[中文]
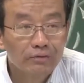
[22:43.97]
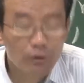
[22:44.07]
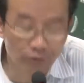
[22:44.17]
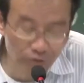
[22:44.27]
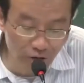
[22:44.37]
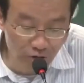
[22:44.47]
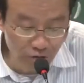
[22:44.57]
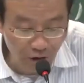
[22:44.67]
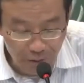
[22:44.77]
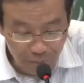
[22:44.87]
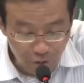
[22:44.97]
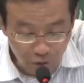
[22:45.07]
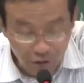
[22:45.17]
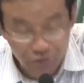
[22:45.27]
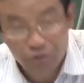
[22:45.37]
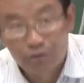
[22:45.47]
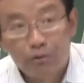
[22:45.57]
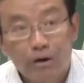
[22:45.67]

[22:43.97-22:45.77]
当我第一次到日本去的时候，